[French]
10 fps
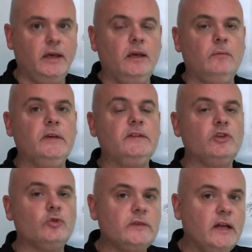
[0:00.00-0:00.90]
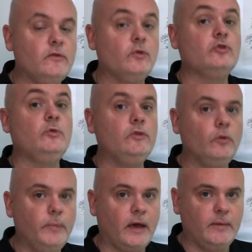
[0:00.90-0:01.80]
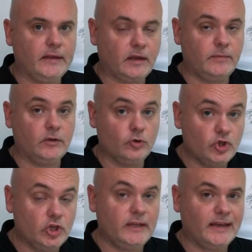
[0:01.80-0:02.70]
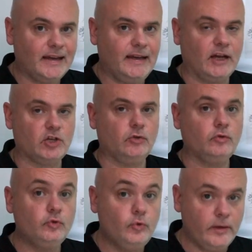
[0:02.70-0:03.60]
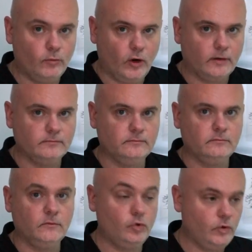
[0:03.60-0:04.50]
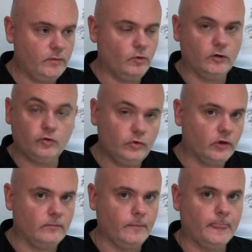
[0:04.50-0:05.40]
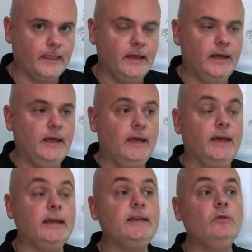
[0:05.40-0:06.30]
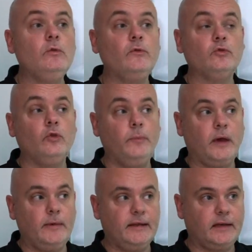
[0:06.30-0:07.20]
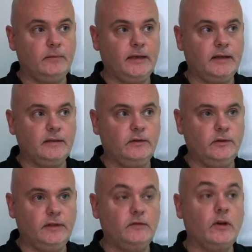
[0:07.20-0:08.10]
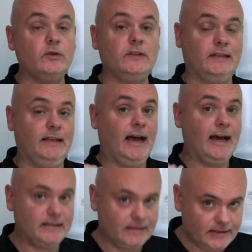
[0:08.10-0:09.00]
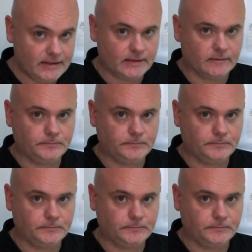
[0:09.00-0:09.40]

mais ces choses-là vont ensuite te permettre eh bien, de générer de l'argent tous les mois, tous les mois, tout le temps et qui donc vont te permettre eh bien, d'avoir une certaine assise.